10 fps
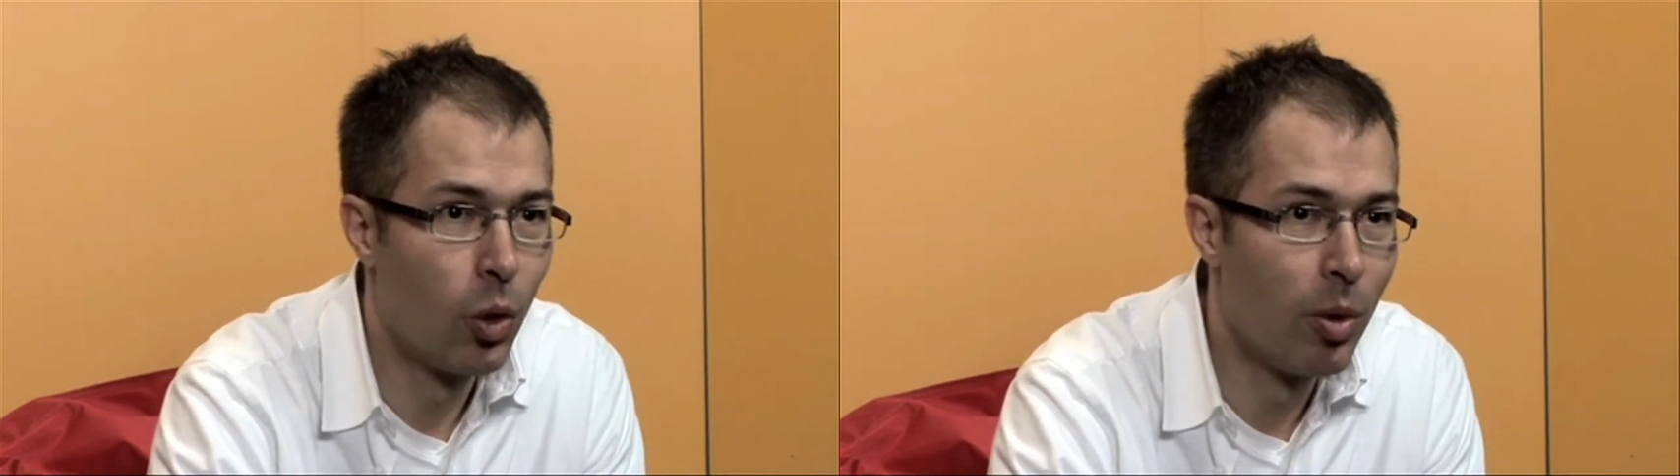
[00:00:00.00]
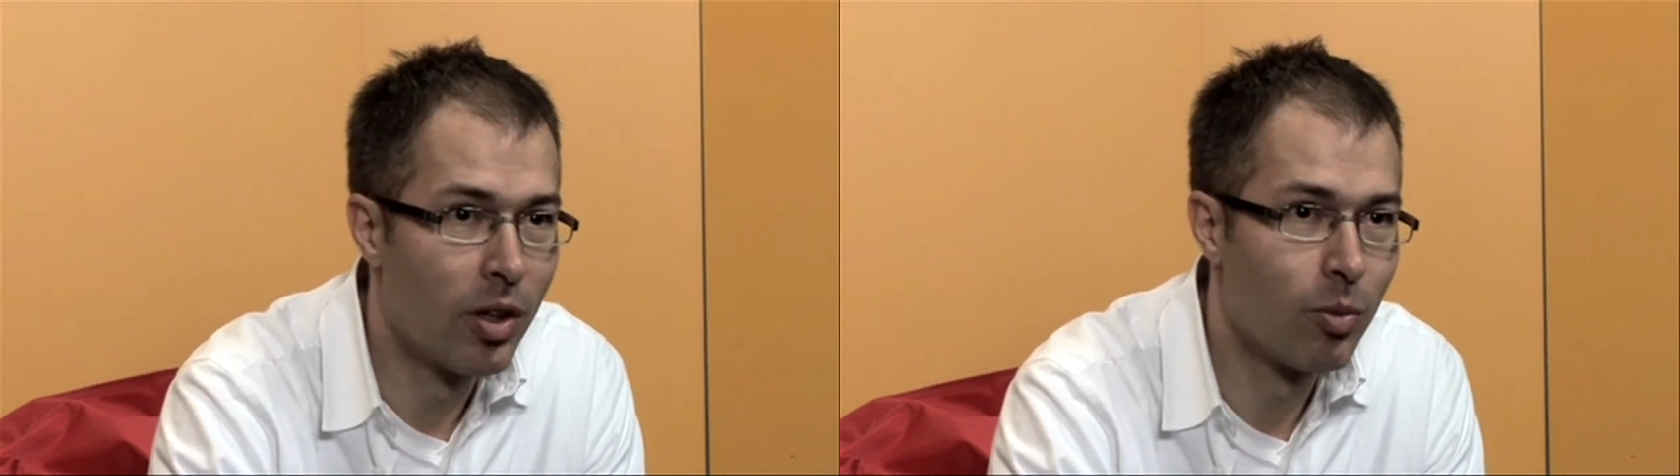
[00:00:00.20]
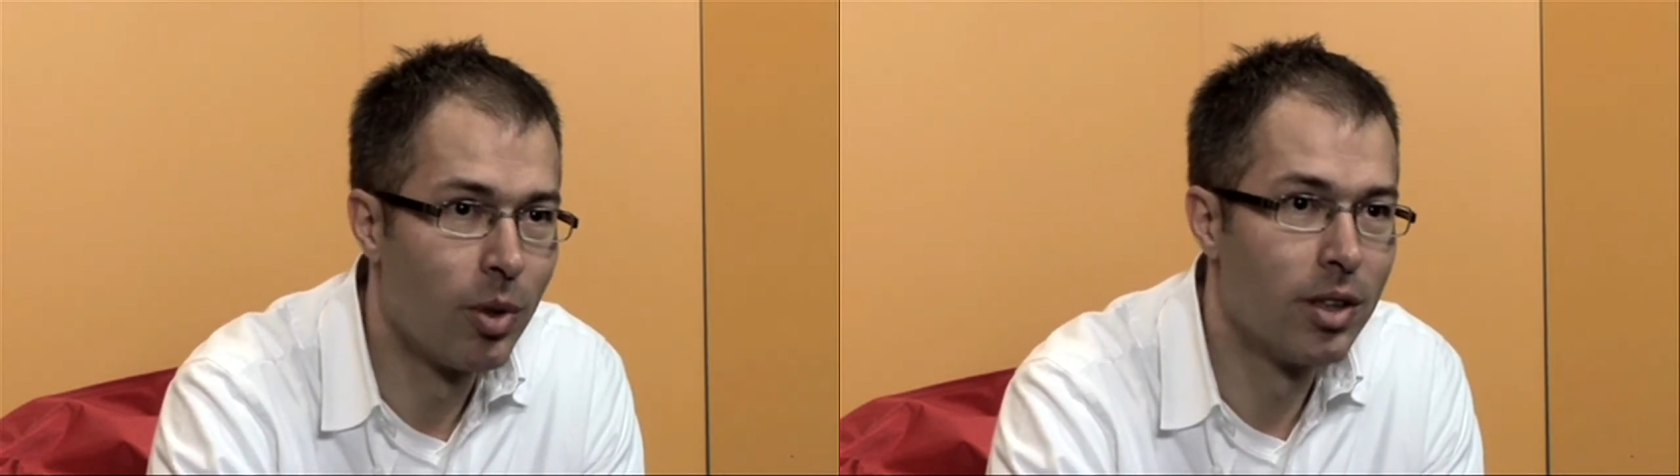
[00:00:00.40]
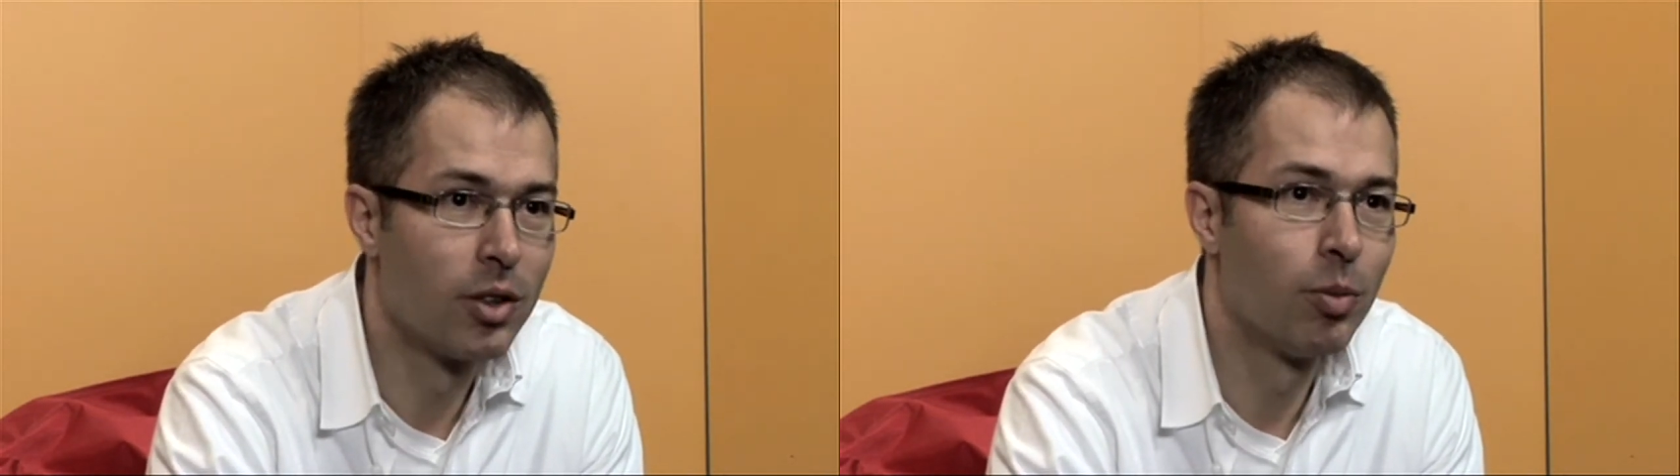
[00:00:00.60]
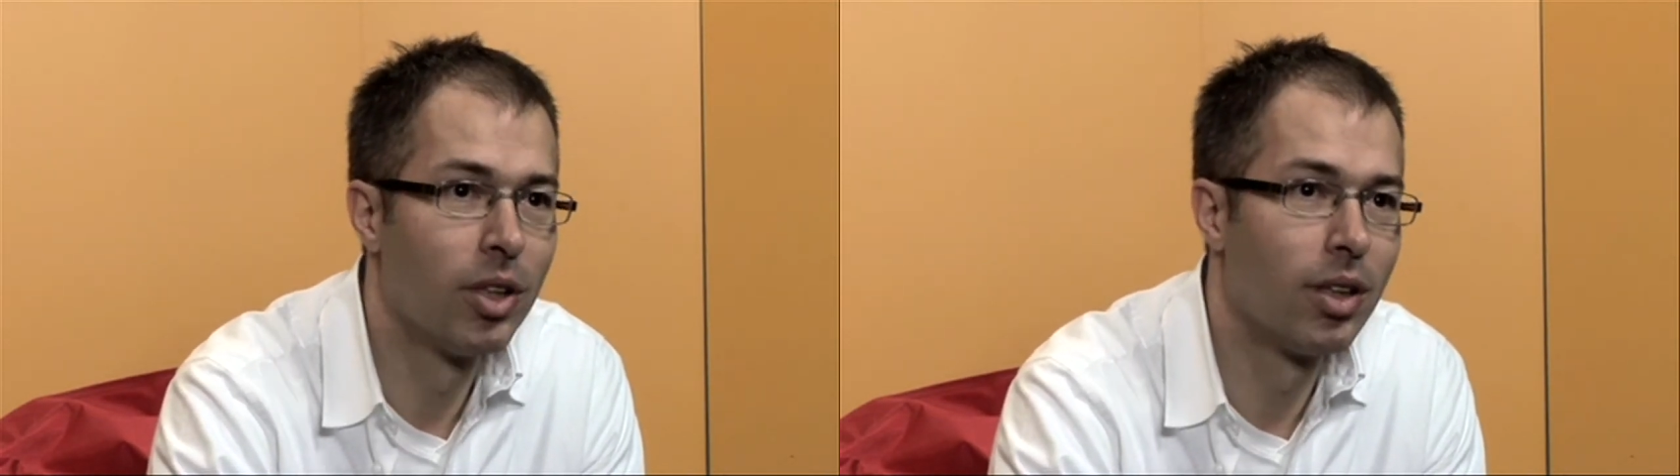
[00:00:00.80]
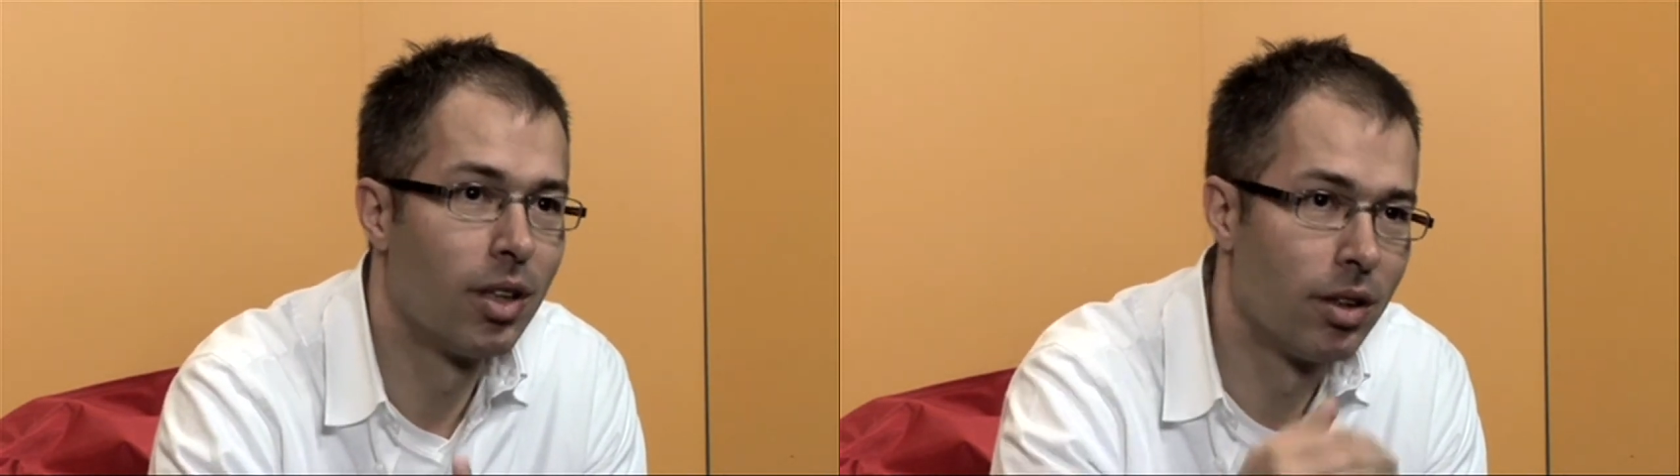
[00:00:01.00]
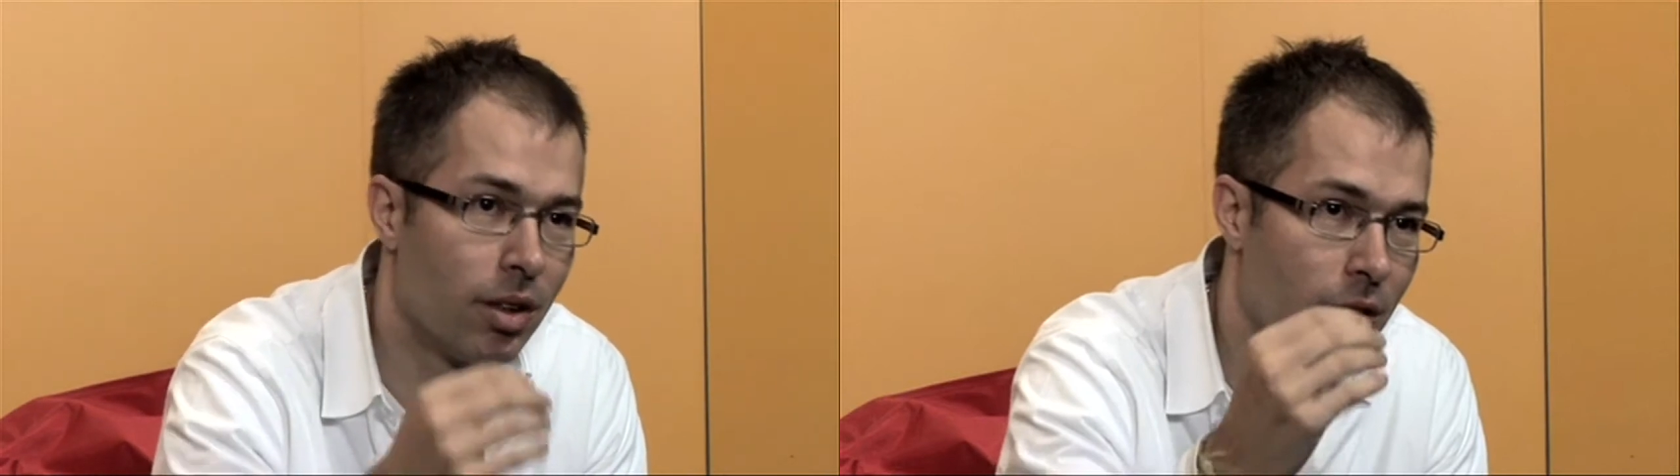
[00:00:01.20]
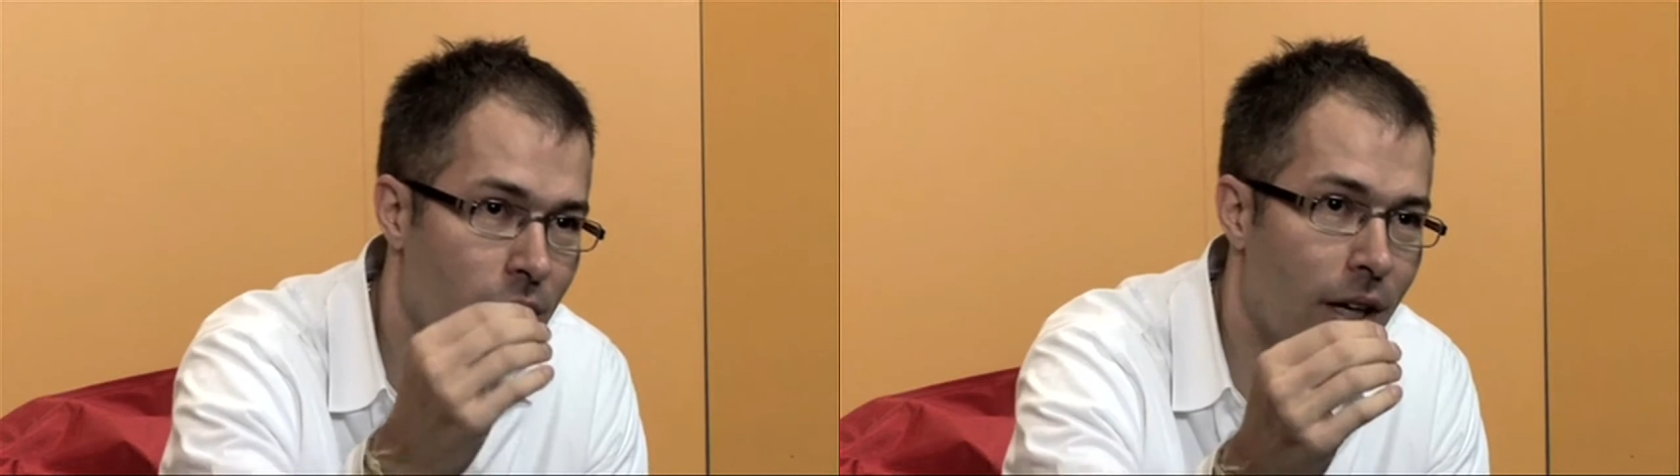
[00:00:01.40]
oberes Management,
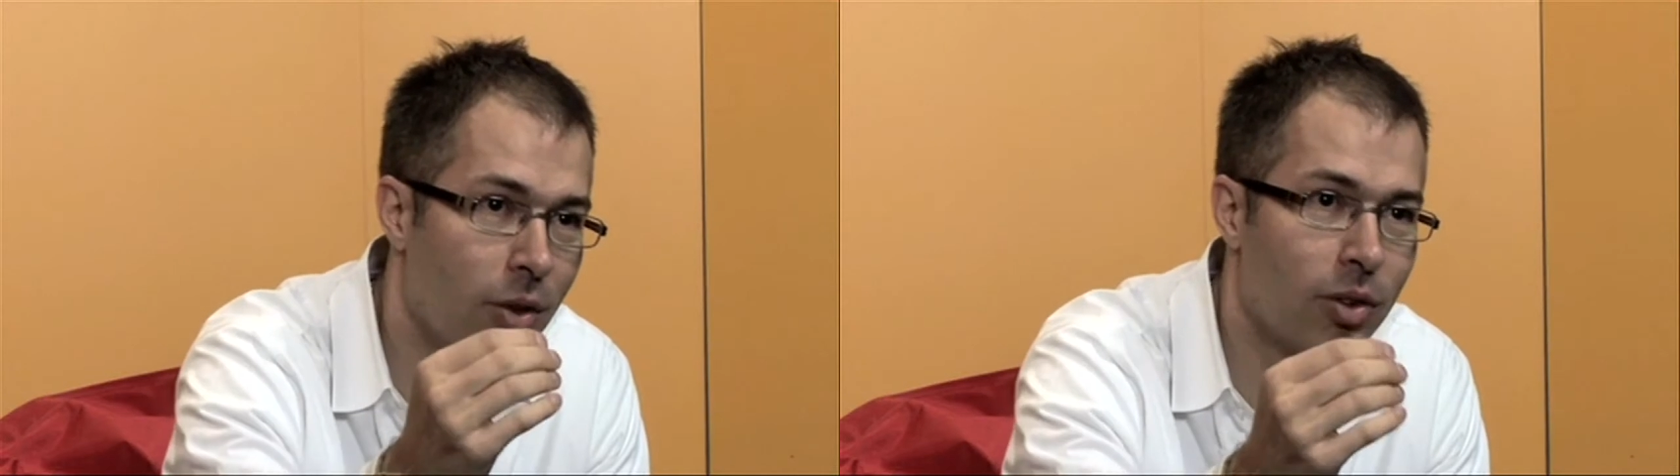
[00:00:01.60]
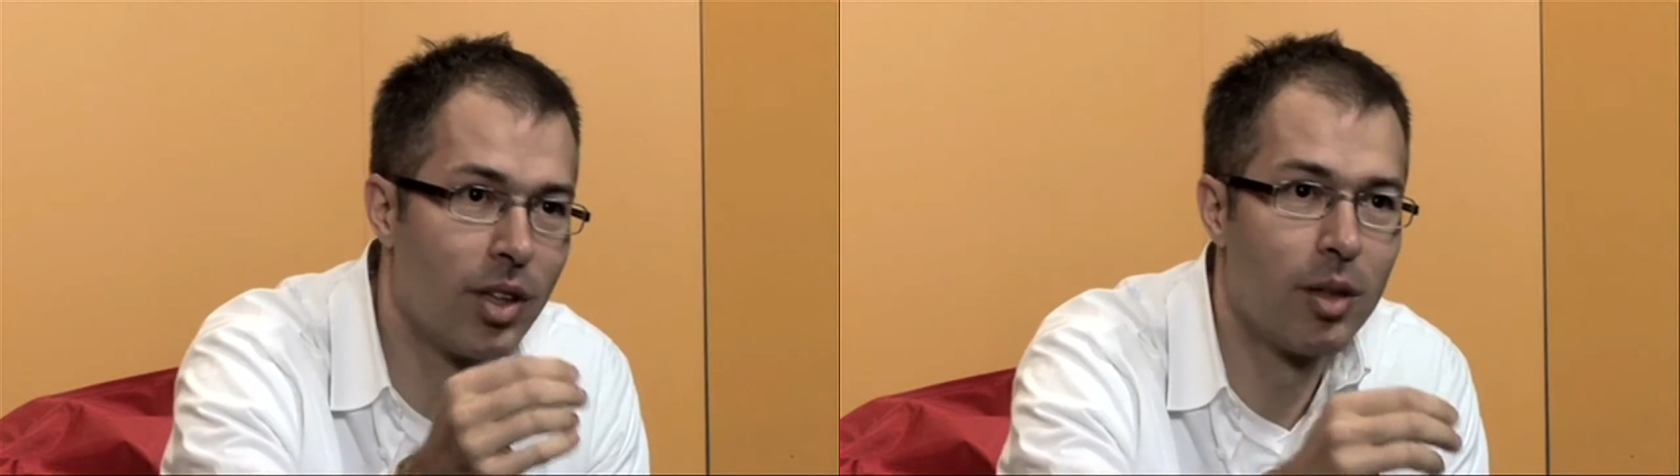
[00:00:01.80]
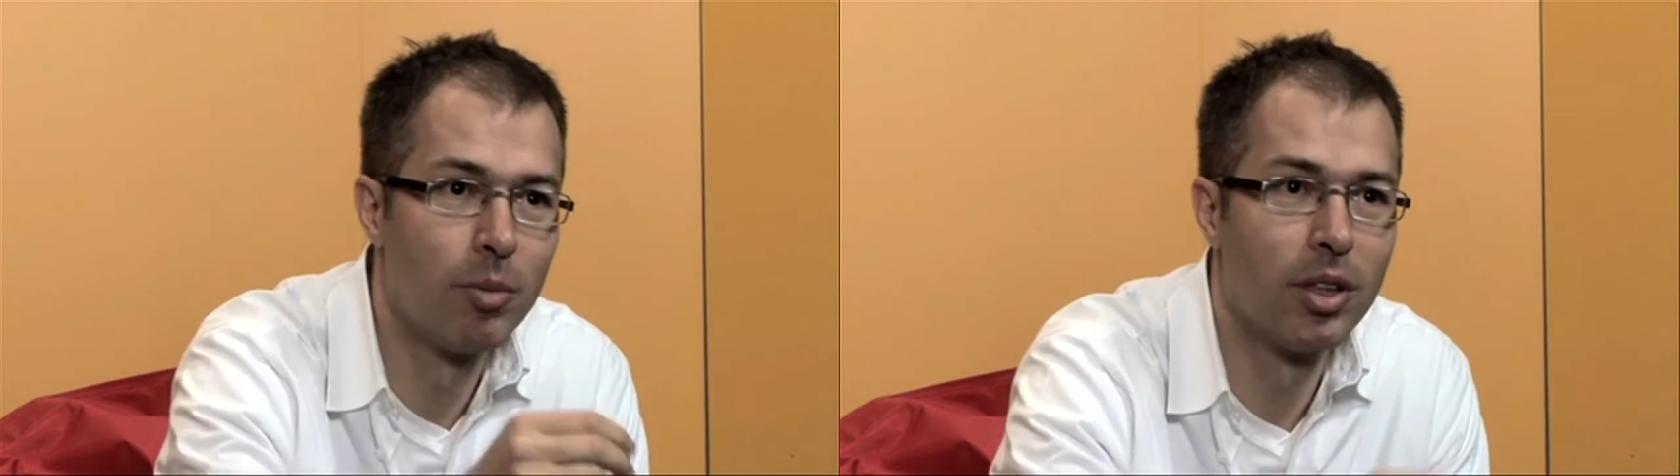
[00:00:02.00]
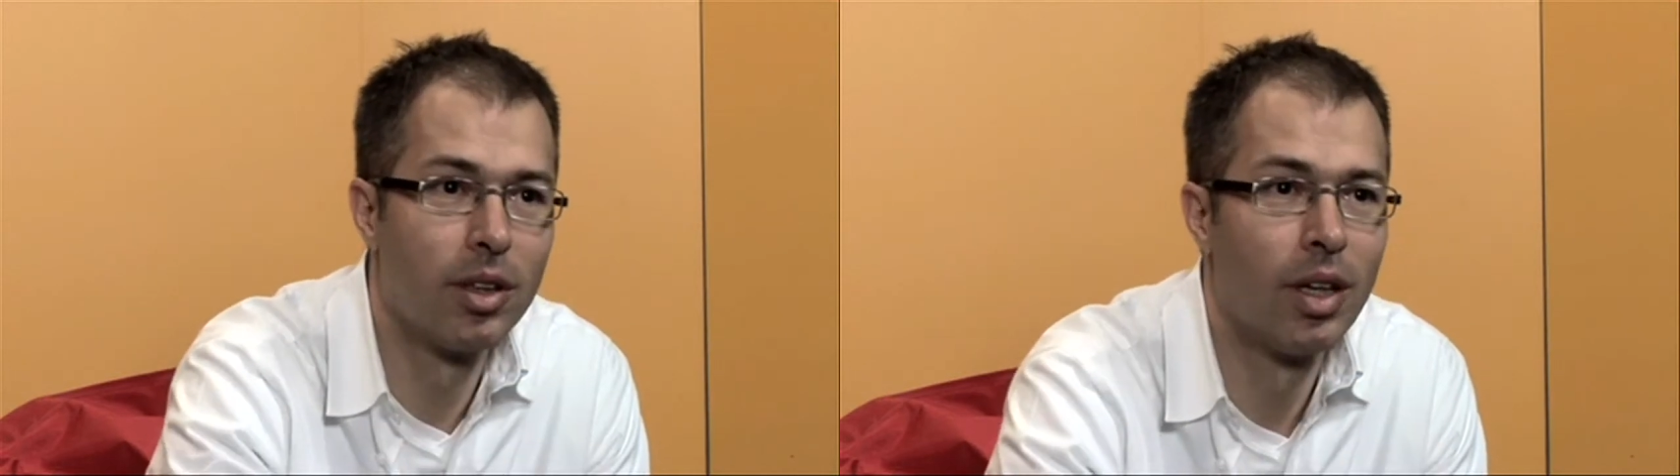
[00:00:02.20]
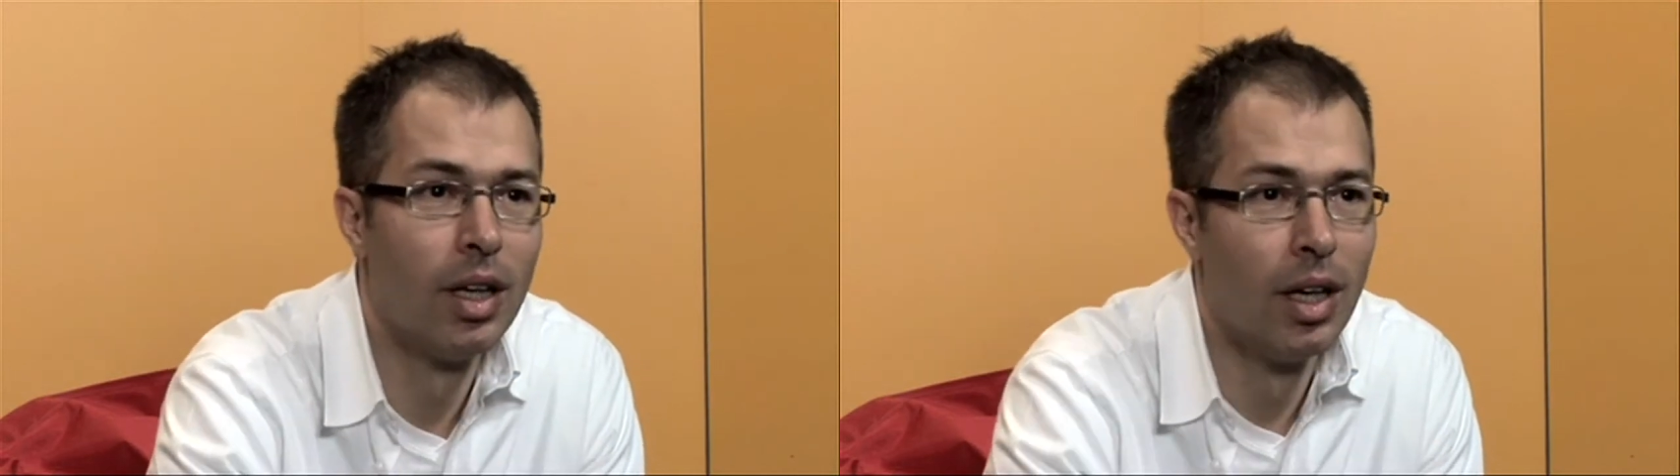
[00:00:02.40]
dann Entscheidungsebene.